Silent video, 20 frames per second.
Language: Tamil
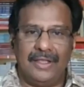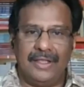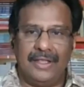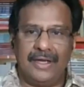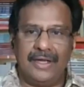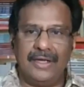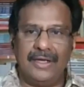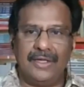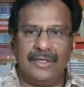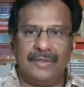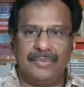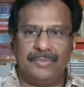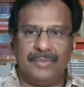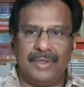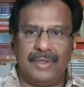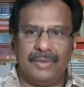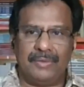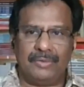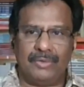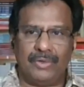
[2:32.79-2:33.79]
இரண்டு
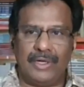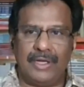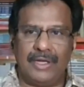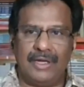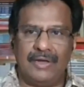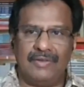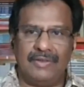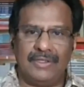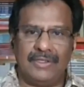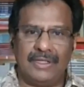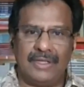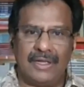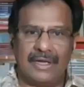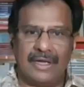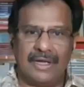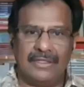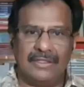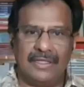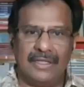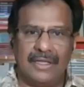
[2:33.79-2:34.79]
துறைகள் வந்து
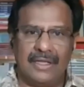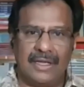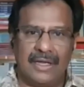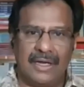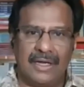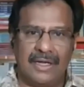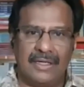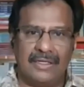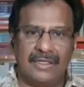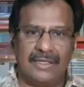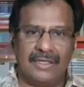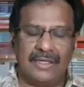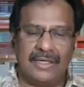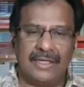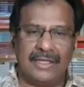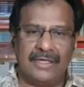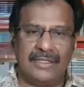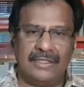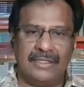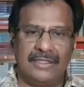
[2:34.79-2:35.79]
அடுத்த ஆண்டு
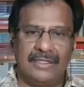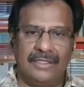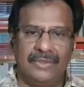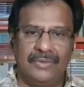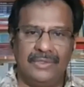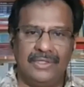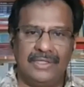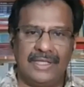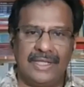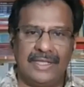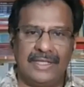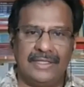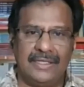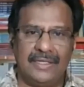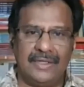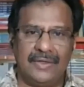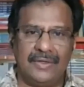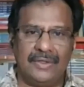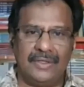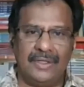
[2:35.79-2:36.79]
ரெண்டாயிரத்தி இருபத்தி
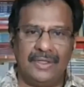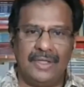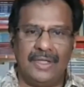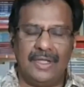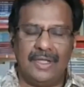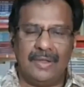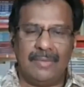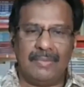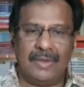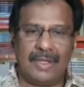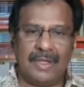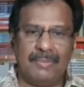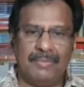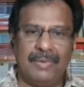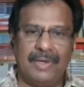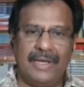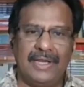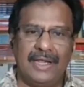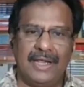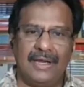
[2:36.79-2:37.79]
ஐந்தில் வந்து
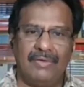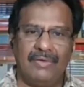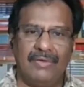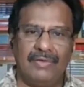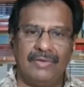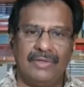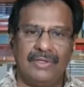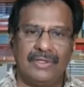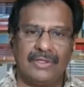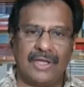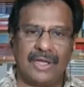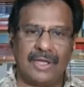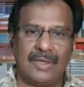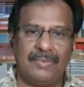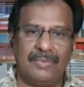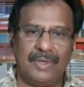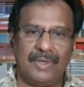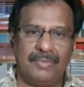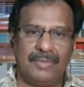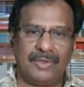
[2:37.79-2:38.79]
மிகப்பெரிய அளவில் வந்து
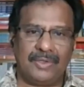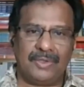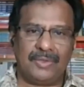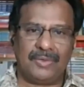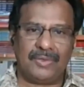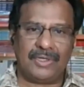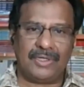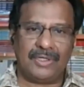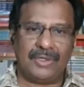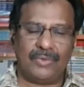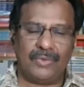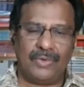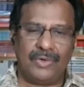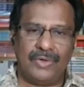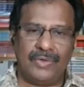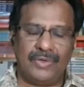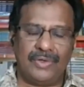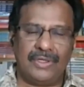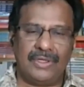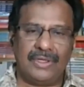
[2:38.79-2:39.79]
தாக்கம் ஏற்படுத்துங்கிறது
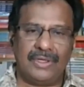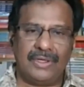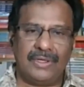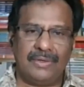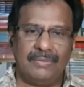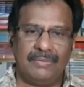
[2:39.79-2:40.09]
ஒன்று வந்து